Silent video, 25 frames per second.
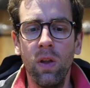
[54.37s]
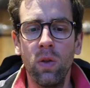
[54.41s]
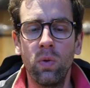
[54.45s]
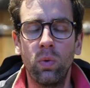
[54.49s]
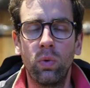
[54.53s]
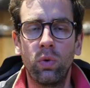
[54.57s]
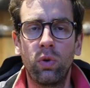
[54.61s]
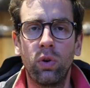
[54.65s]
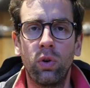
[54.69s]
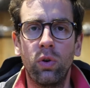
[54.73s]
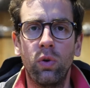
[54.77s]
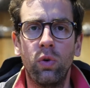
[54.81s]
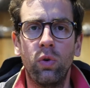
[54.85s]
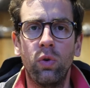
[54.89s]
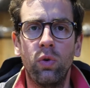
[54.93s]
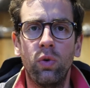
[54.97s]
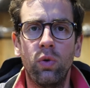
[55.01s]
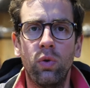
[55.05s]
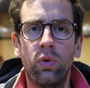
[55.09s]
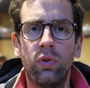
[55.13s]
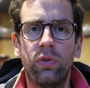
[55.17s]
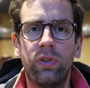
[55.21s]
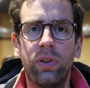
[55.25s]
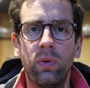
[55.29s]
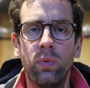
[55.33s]
Donc
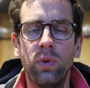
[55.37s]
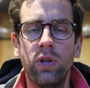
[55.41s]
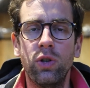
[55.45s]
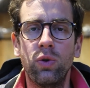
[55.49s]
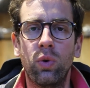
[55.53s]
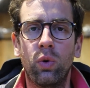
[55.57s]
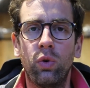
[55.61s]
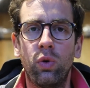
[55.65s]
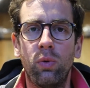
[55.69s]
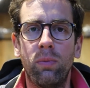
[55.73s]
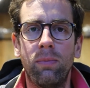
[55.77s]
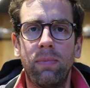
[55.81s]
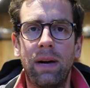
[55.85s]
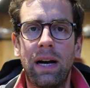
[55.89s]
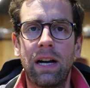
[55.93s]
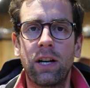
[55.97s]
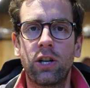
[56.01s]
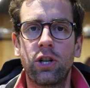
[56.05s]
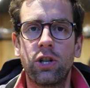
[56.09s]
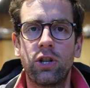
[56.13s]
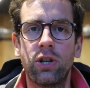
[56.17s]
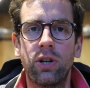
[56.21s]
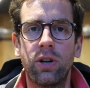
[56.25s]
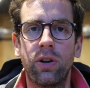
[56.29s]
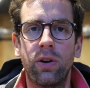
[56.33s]
euh, ces huit jours de
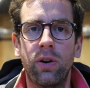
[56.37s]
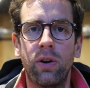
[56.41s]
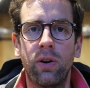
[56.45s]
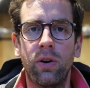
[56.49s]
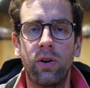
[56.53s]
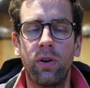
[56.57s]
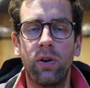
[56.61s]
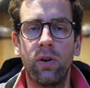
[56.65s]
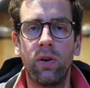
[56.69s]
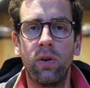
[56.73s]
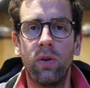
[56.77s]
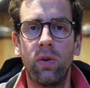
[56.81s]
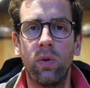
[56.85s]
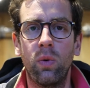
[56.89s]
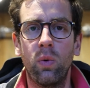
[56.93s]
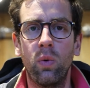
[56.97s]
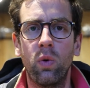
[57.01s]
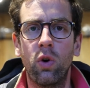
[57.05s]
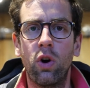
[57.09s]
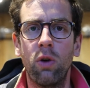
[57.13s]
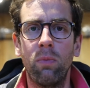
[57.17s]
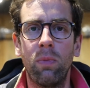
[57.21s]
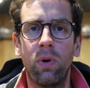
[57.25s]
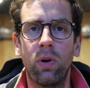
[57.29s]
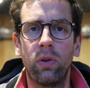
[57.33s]
marche euh, ont
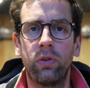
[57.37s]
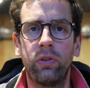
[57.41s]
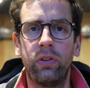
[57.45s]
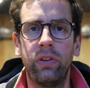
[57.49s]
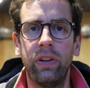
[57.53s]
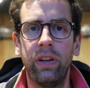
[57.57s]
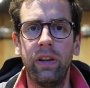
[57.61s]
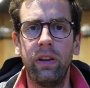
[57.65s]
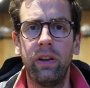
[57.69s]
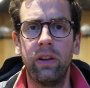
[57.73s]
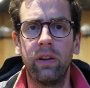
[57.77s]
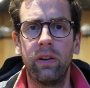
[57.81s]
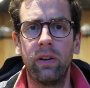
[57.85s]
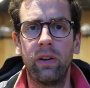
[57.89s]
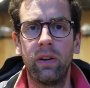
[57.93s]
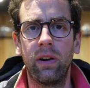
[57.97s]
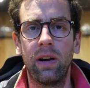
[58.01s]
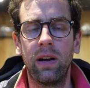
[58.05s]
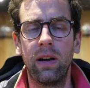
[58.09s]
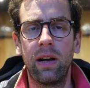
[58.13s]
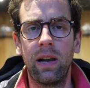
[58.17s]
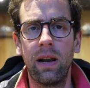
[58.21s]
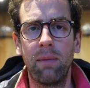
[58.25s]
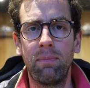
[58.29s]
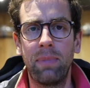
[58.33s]
commencé
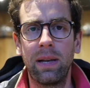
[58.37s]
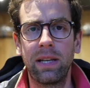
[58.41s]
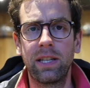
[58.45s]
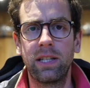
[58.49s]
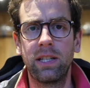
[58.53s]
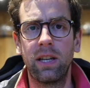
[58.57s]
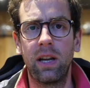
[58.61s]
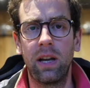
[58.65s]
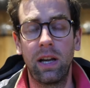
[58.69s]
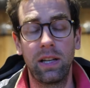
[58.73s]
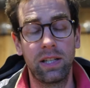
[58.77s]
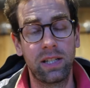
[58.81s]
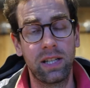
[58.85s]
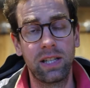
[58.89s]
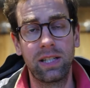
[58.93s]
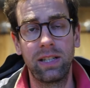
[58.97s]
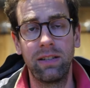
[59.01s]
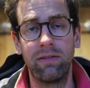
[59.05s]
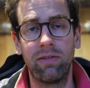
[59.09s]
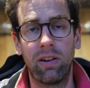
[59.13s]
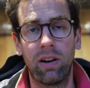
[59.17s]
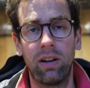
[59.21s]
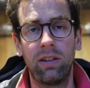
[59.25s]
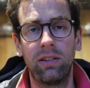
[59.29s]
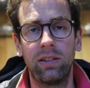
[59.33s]
à la place à
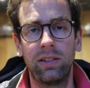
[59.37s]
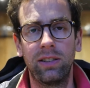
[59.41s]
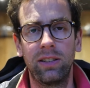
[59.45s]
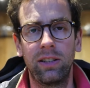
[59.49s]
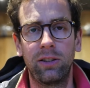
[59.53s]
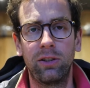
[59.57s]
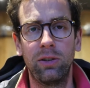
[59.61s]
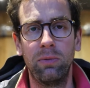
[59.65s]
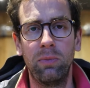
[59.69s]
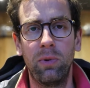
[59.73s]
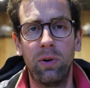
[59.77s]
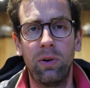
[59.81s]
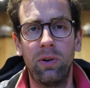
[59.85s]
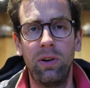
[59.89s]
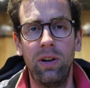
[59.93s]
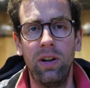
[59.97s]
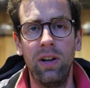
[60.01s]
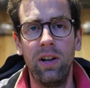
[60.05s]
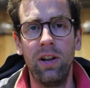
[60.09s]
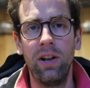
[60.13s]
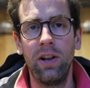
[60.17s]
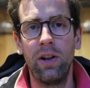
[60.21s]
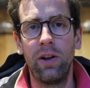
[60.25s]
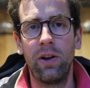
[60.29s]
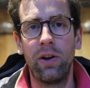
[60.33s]
Saint-Séverin exactement,
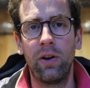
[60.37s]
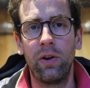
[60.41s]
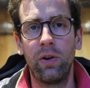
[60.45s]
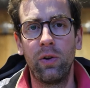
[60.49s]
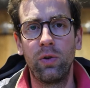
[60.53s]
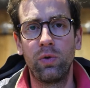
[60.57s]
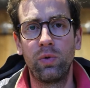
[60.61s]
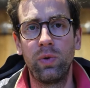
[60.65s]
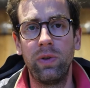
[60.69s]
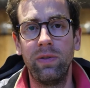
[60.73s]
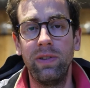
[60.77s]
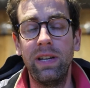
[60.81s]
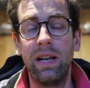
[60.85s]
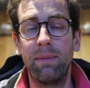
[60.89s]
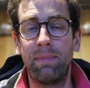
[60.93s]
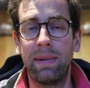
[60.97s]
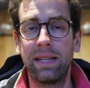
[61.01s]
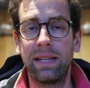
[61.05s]
euh, suivi d'un